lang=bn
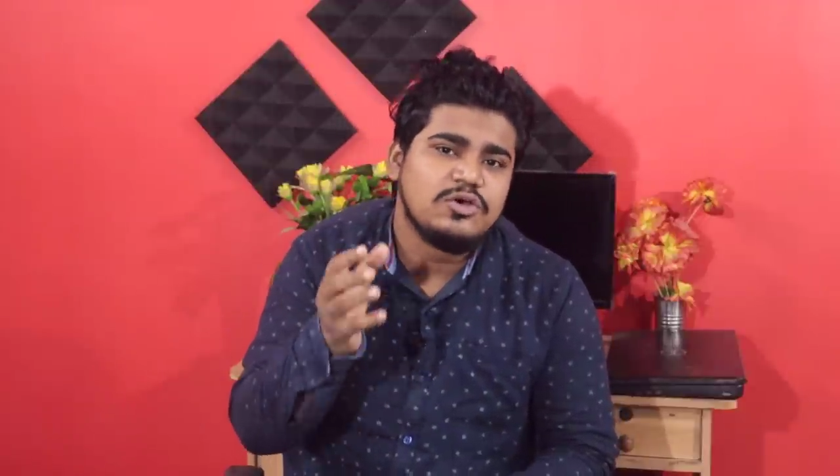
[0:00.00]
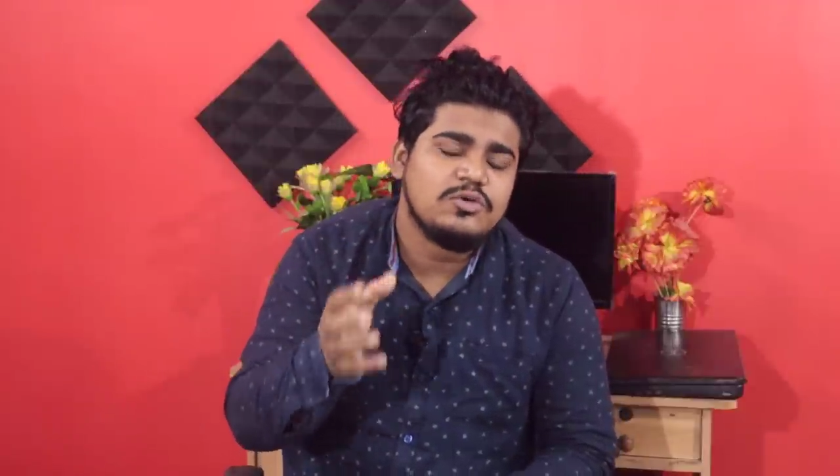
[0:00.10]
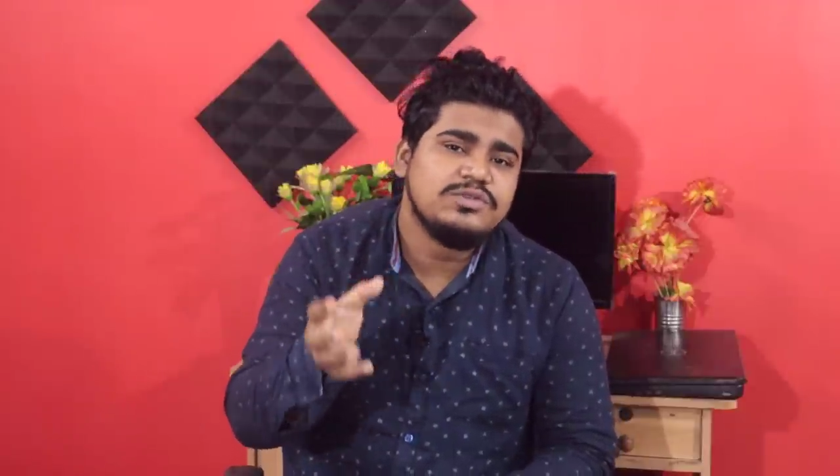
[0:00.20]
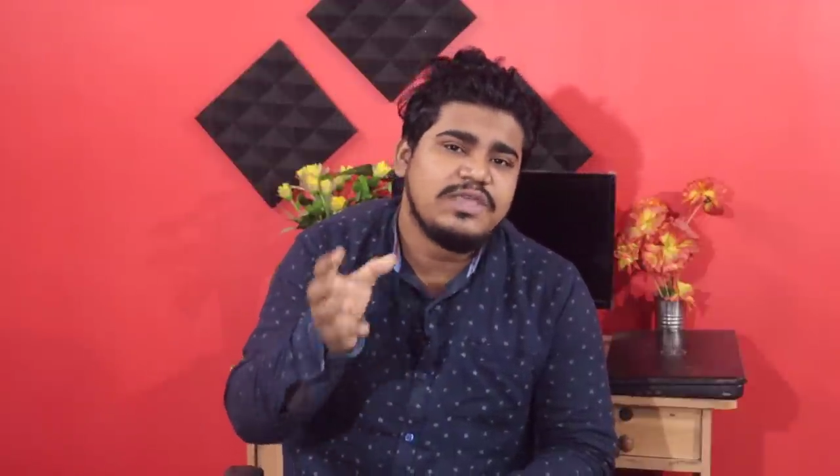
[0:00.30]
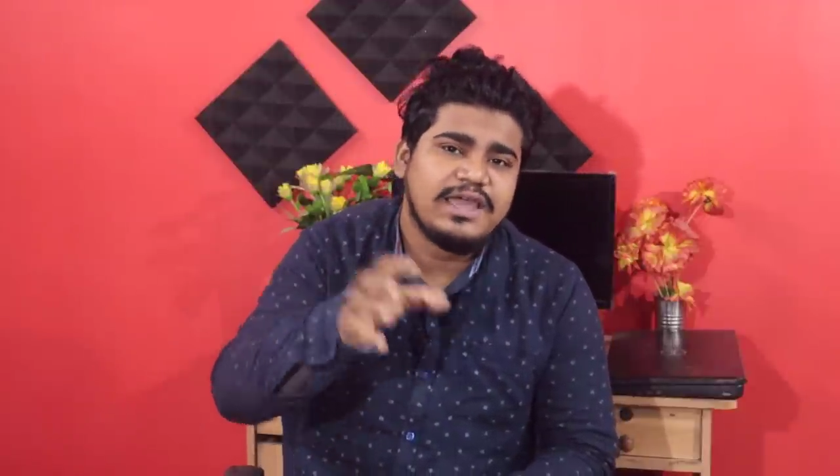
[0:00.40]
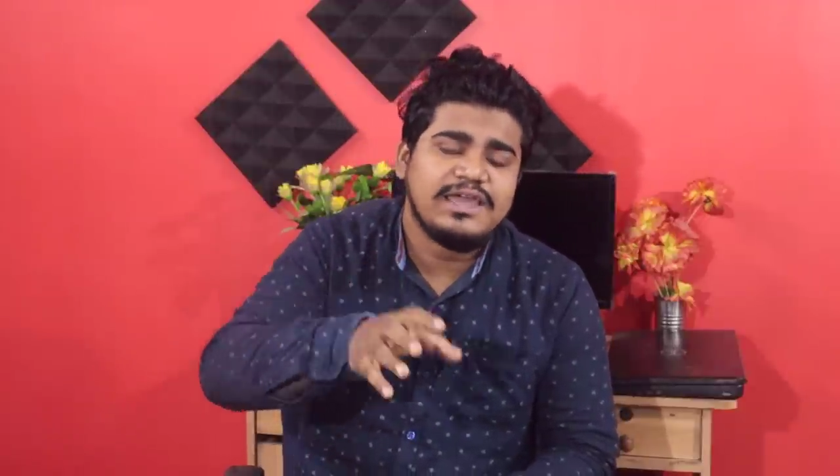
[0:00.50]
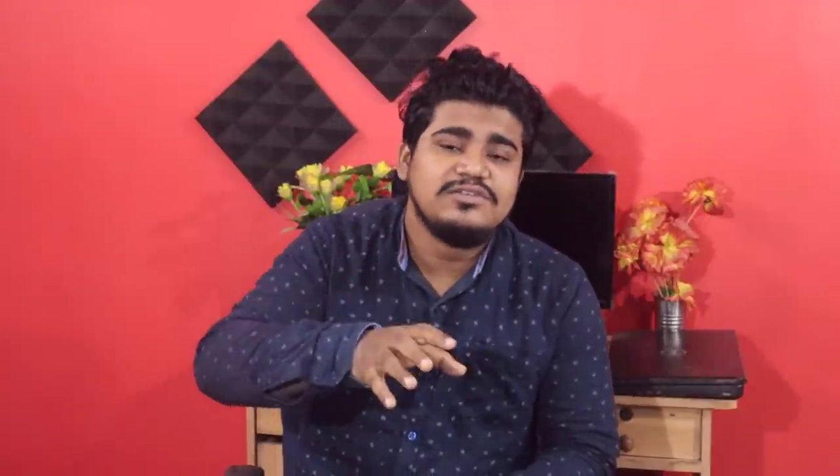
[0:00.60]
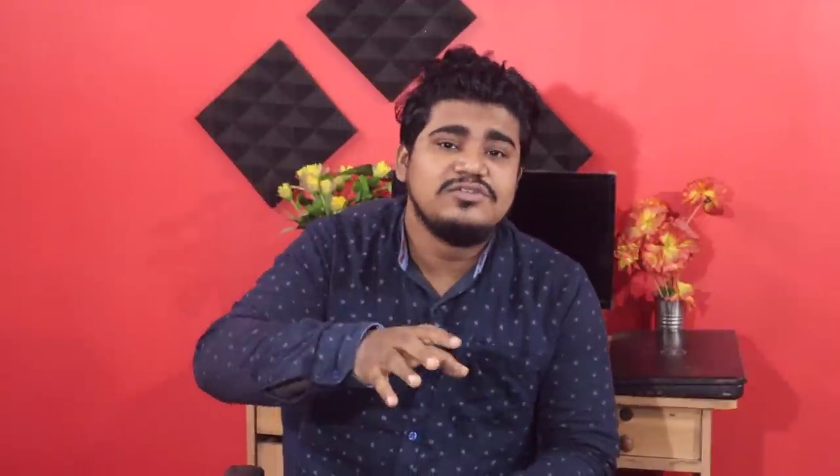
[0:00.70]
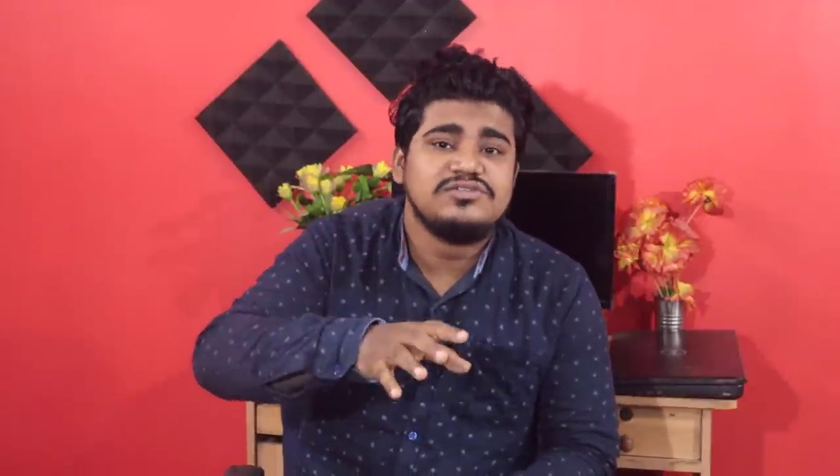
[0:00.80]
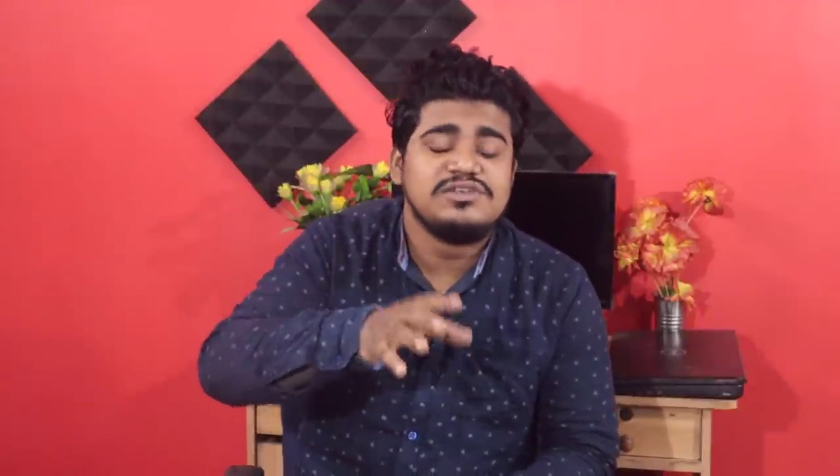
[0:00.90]
তখন দেখা
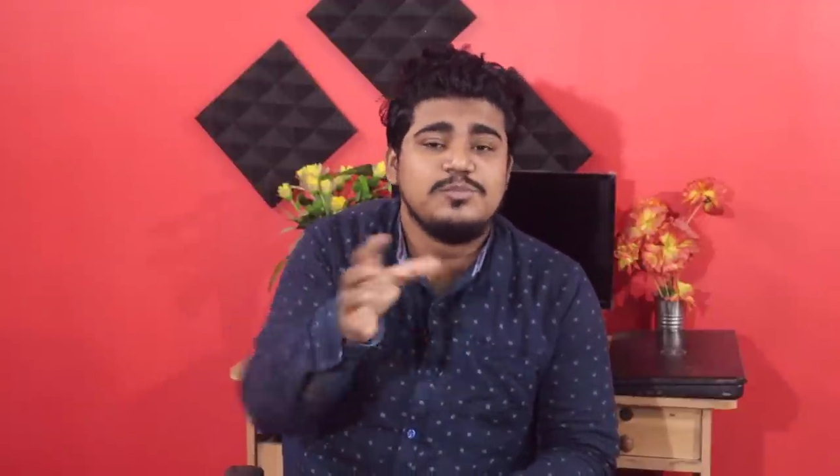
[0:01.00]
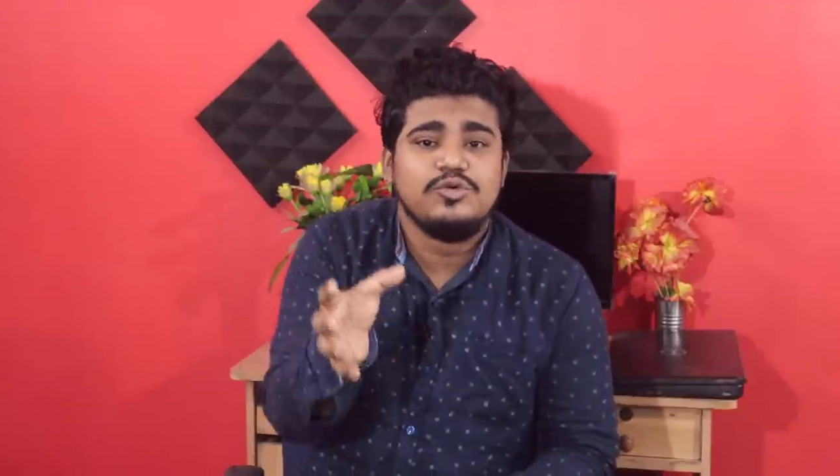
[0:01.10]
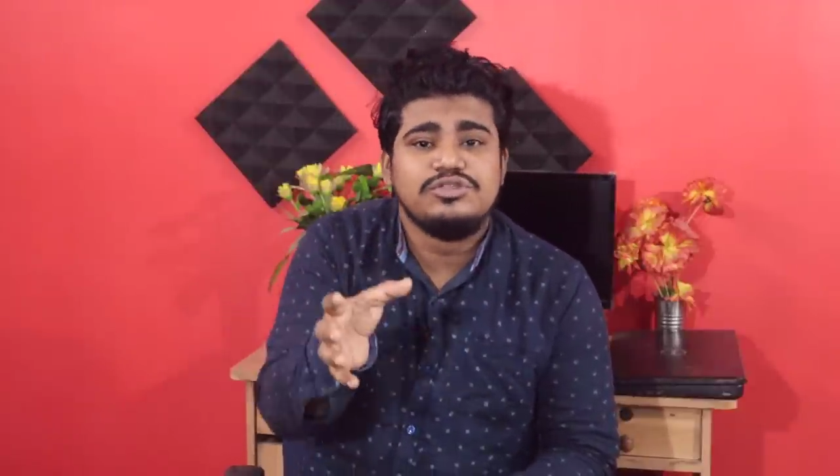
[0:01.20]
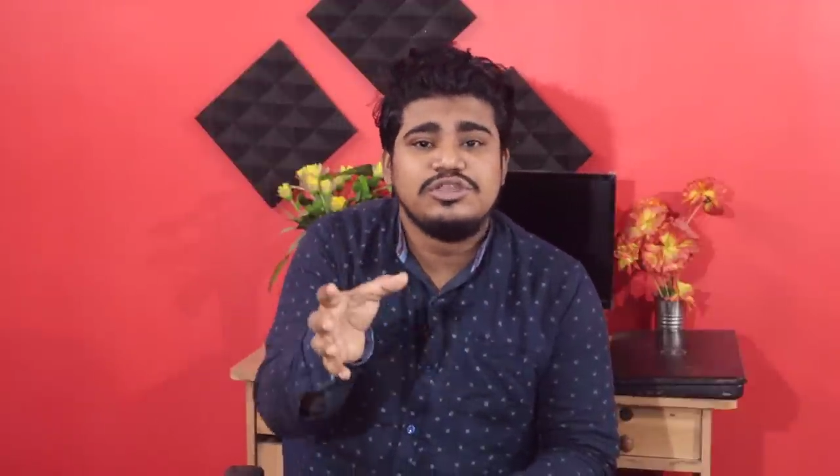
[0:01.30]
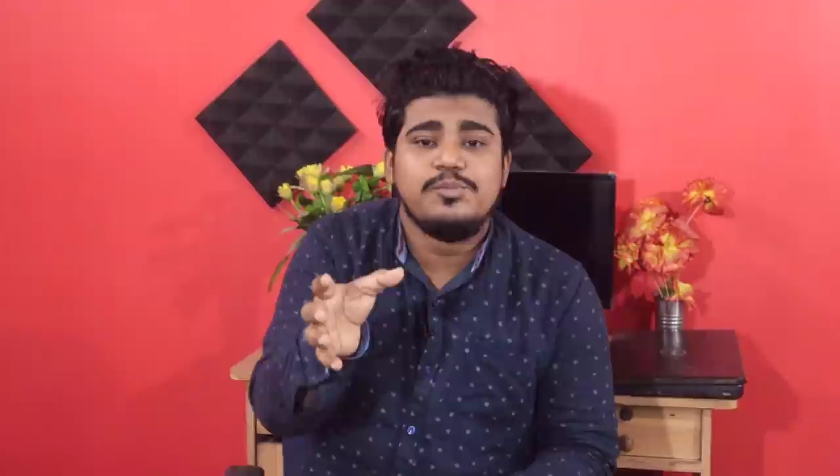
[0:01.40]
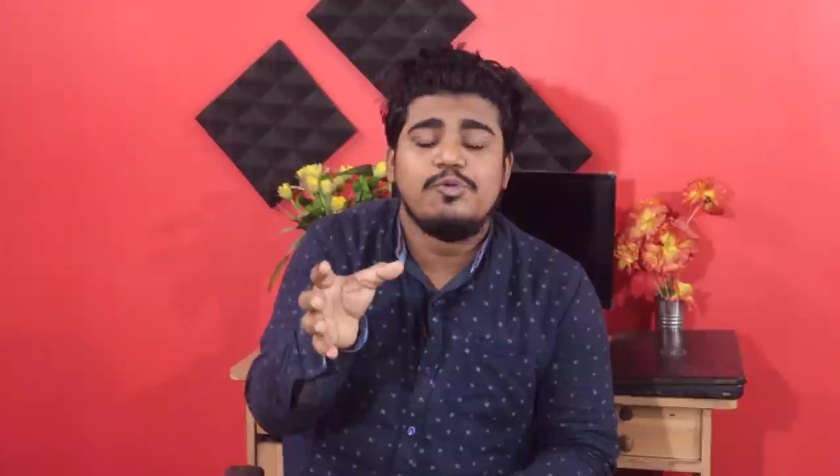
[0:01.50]
গেছিল সেই ভর্তির